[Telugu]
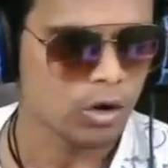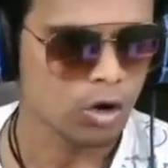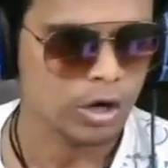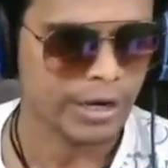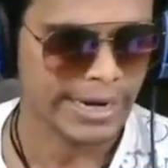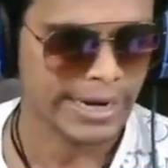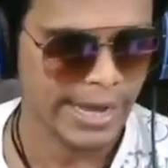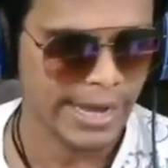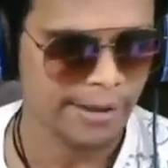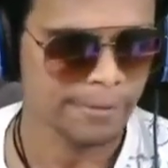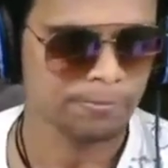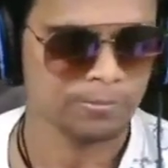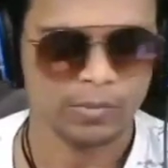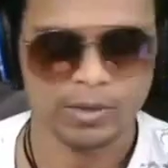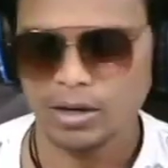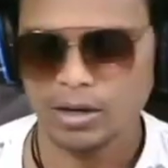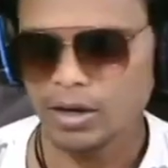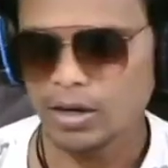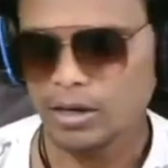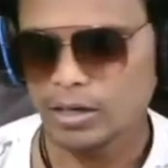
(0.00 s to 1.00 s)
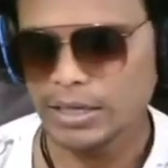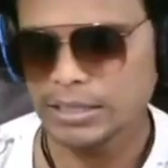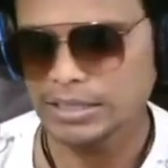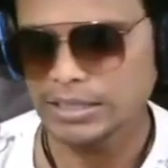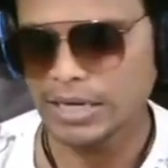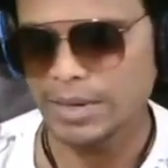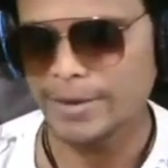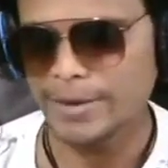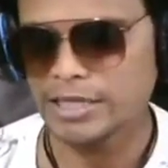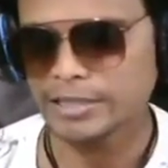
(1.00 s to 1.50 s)
ఓకేనా
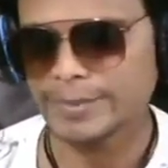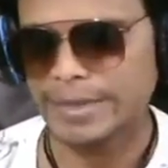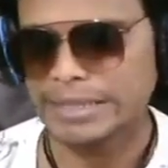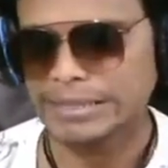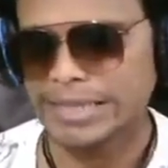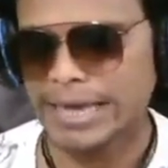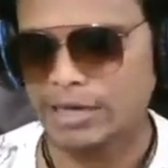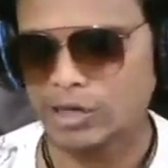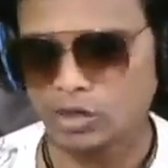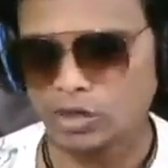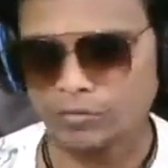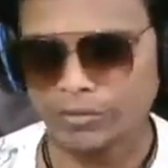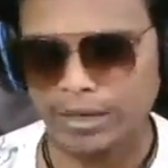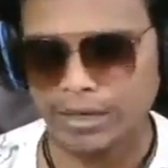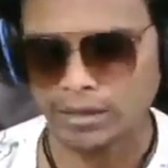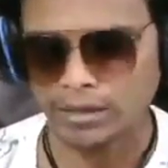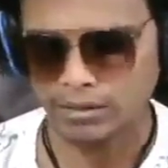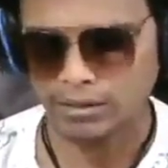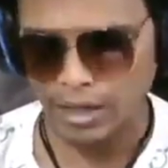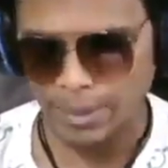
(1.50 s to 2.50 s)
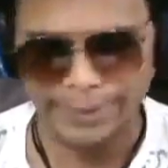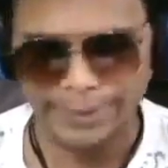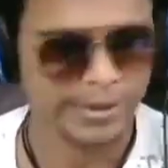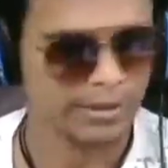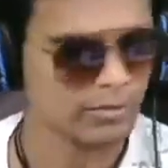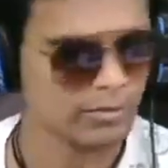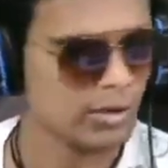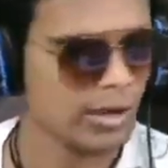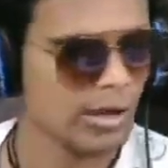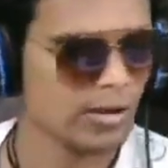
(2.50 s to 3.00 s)
టీజీ రమేష్ భాయ్ థ్యాంక్ యూ ఫర్
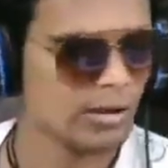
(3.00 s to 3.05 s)
కమింగ్